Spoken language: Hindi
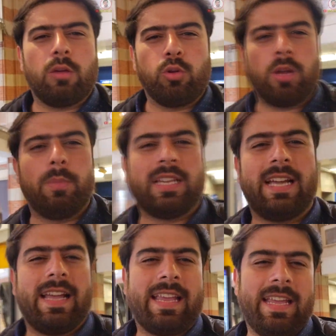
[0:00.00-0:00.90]
उन्होंने
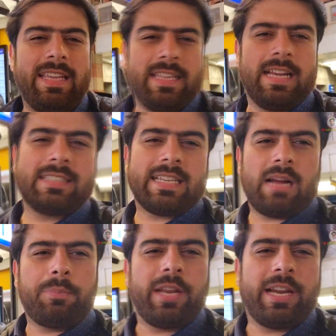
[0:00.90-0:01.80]
बताया कि यहाँ से आप